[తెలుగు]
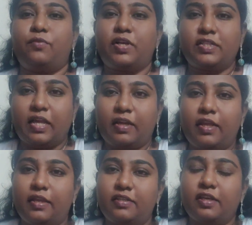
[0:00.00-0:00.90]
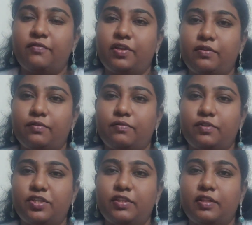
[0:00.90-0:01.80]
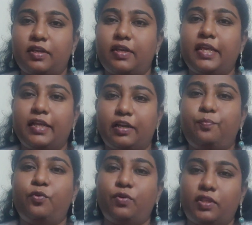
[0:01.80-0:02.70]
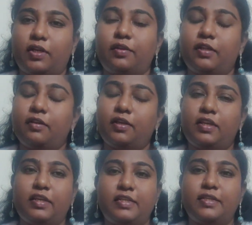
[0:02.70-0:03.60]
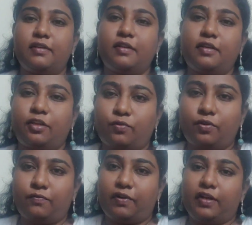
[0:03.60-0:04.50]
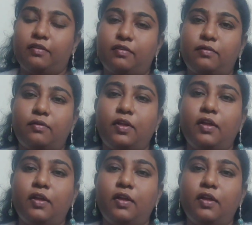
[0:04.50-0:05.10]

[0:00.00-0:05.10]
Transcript: ఒకసారి హెచ్ఐవి వచ్చిందంటే ఇంకా పోదా ఎందుకంటే రీసెంట్గా నేను ఒక ఫ్రెండ్తో